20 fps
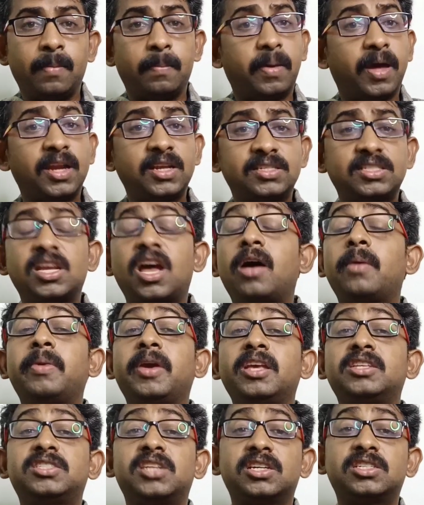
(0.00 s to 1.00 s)

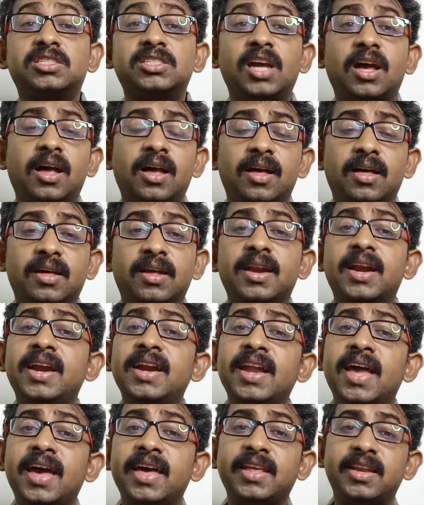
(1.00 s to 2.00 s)
பரீட்சாவே சர்ச்சா
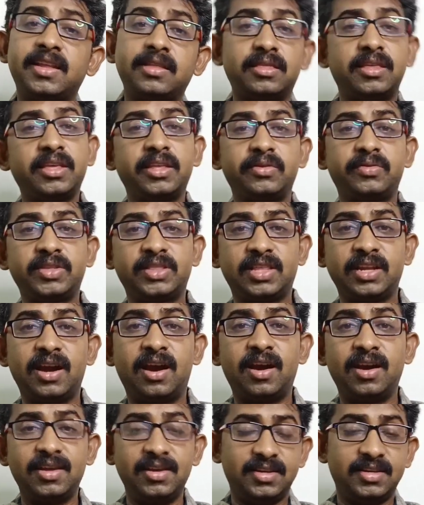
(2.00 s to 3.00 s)
ரெண்டாயிரத்தி இருபத்தி
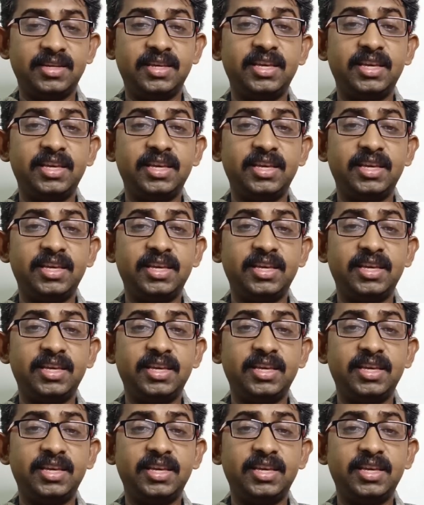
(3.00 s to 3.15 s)
நாலு